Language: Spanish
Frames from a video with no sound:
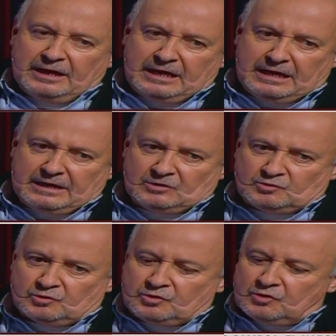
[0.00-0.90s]
eh,
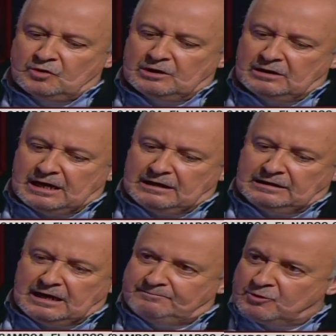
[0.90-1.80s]
surgió al,
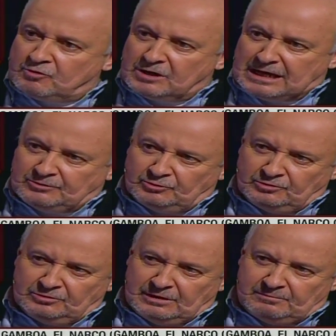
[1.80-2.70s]
poco rato,
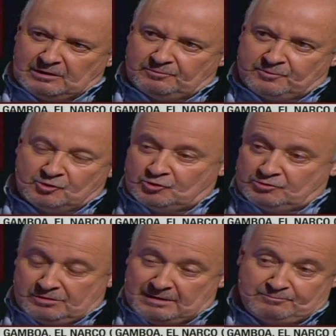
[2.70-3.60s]
al, a los
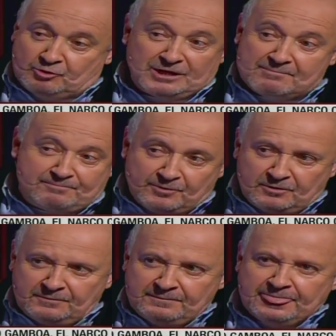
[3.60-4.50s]
pocos, al poco
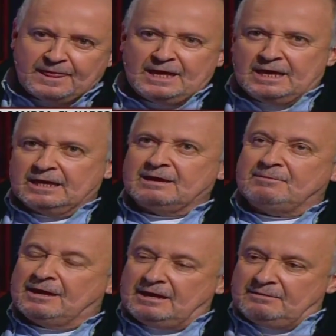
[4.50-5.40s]
tiempo,
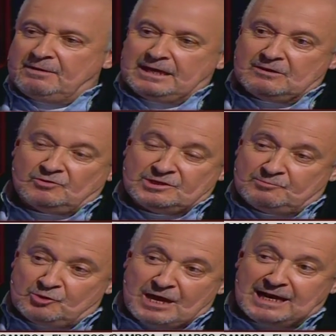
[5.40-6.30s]
que me, me dijeron
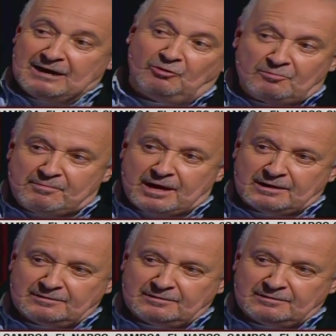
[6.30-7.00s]
si podía ir a Colombia.